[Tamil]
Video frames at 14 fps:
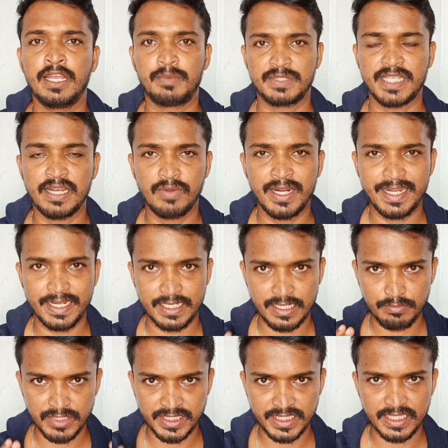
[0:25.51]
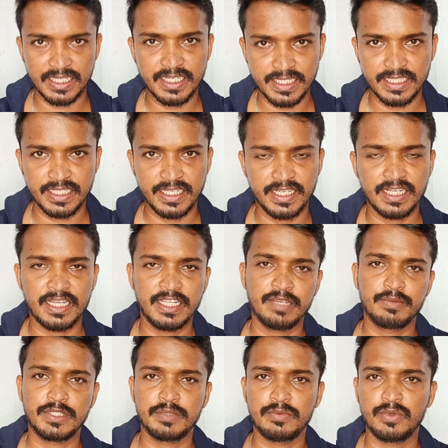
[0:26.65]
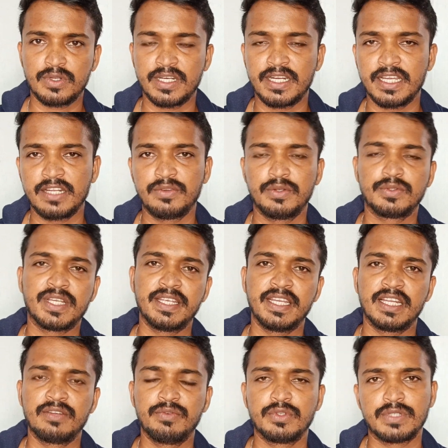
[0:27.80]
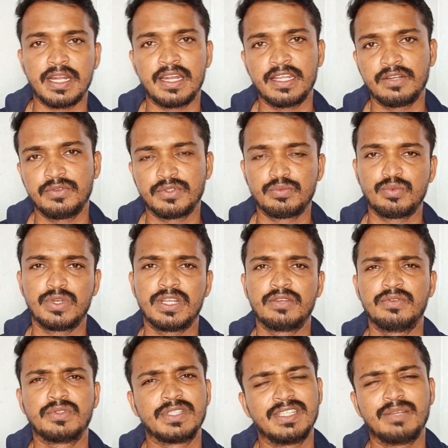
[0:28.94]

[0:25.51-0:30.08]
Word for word: இப்போ செல்வா டெக் நம்ம சேனலில் எடுத்துக்கிட்டிங்கன்னா அதிகபட்சமாக ஒரு ரெண்டாயிரம் வியூஸ் ஐயாயிரம் வியூஸ் நாலாயிரம் வியூஸ் மூவாயிரம் வியூஸ்